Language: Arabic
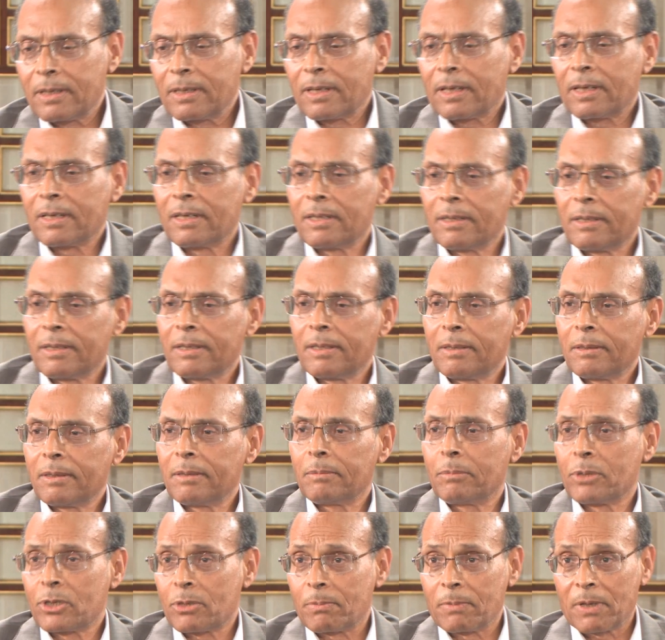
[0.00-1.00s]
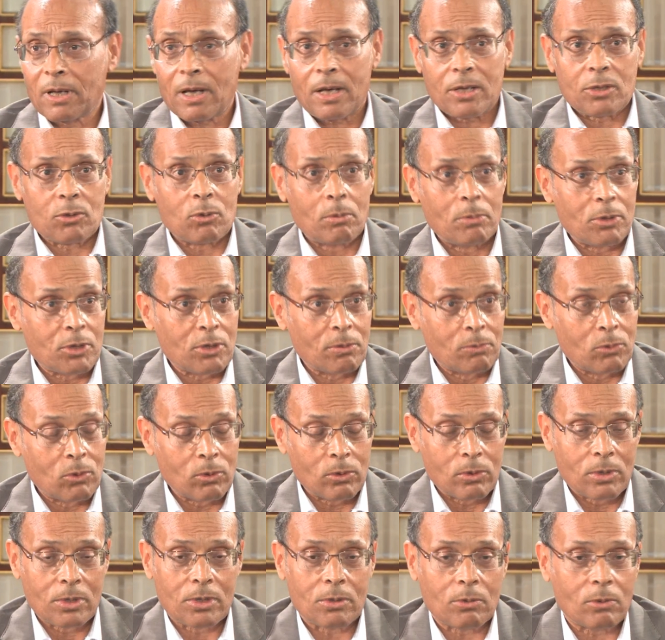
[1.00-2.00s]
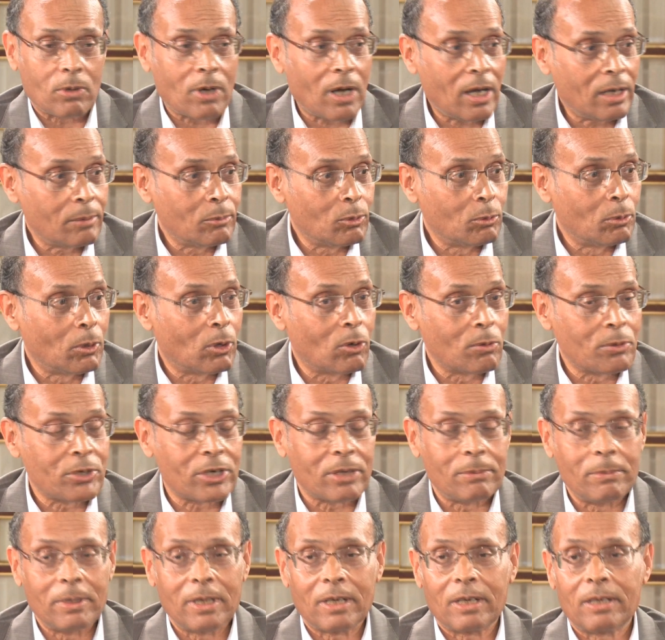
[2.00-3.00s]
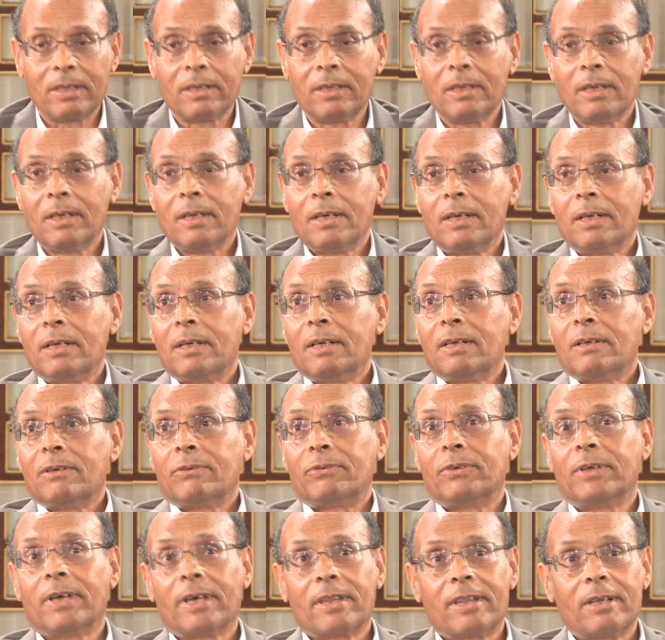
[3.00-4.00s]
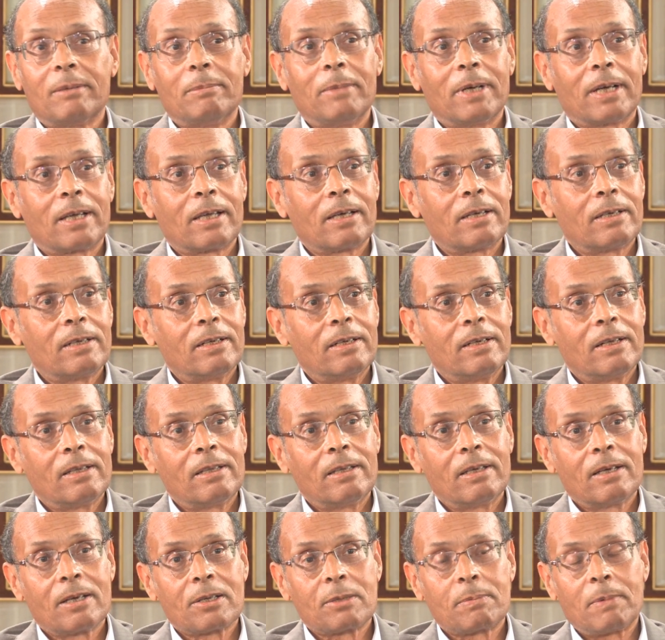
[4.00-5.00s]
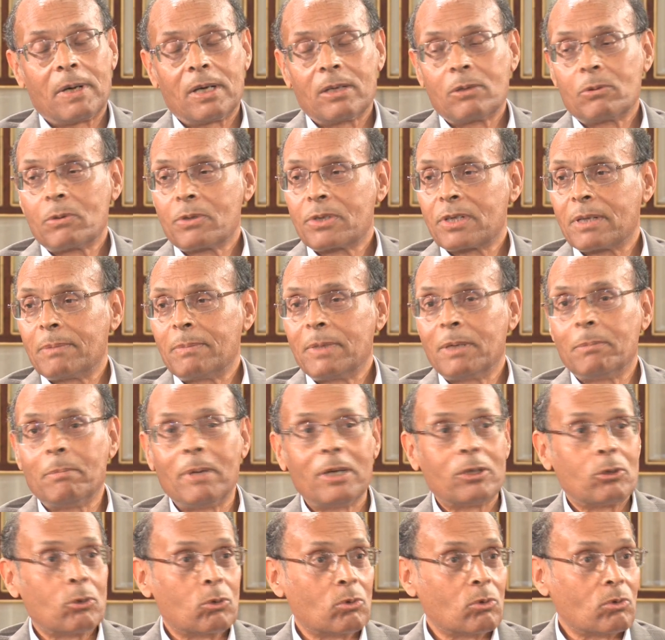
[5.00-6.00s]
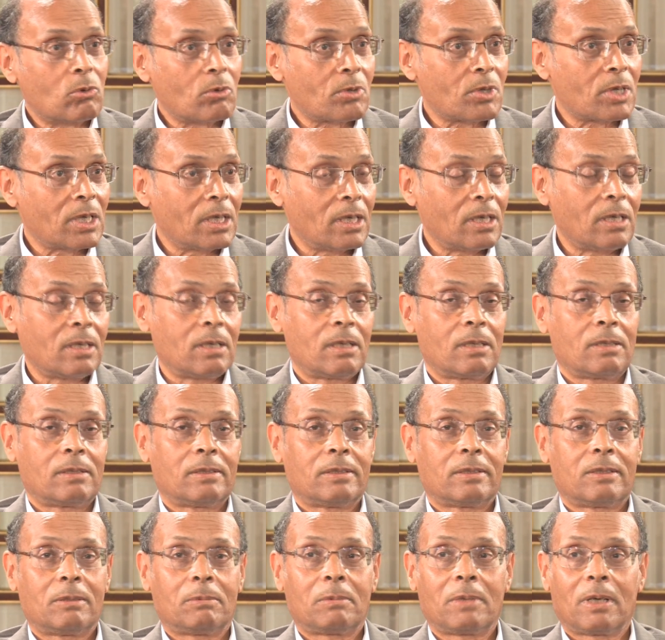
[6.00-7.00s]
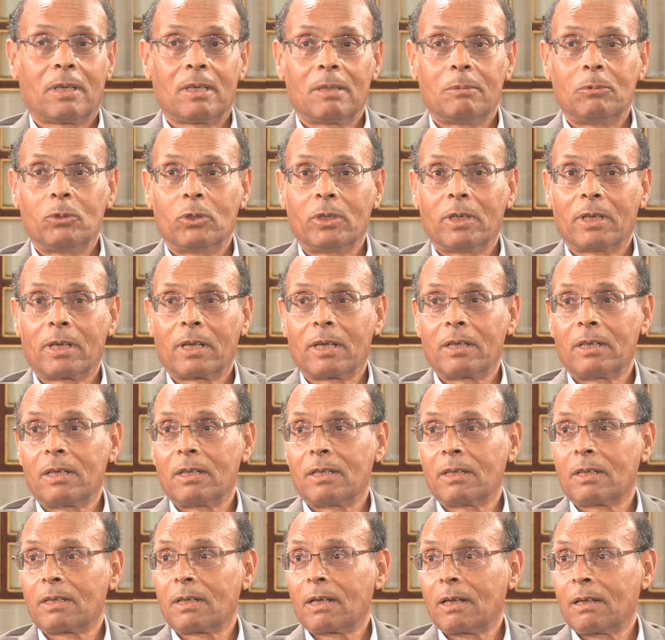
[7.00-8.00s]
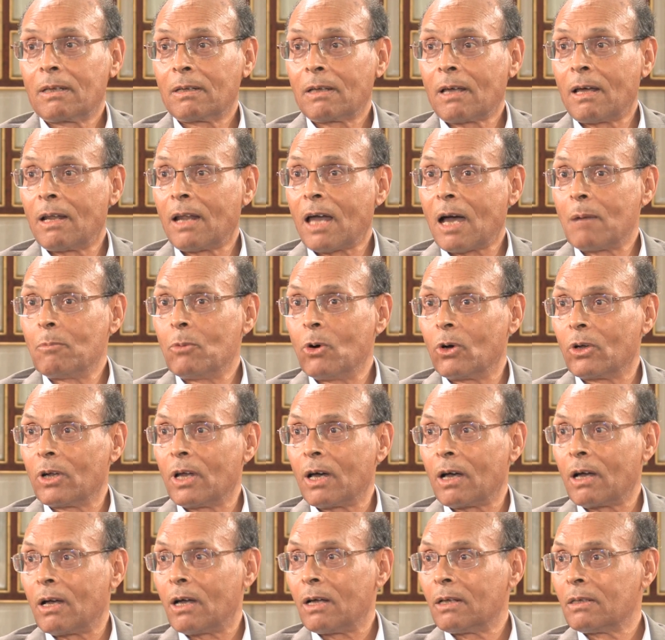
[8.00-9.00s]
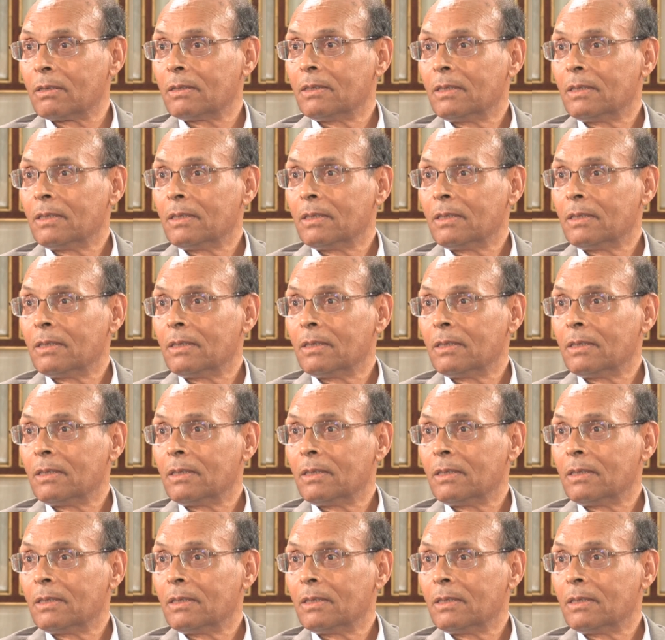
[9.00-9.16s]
يعني باسم الخاص وباسم تونس أرحب بكم جميعا في هذا المكان الذي أصبحنا نسميه بيت التونسيين تعلمون كان قلعة مغلقة